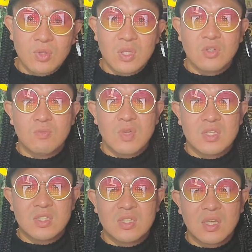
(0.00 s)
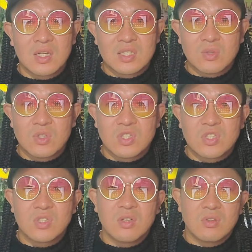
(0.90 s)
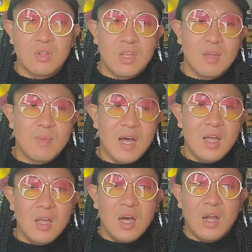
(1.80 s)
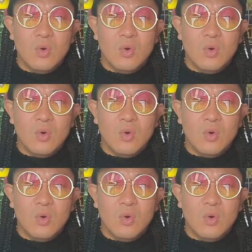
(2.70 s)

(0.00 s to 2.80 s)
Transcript: ていうイメージ付けがすごい進んでるんで、まあ、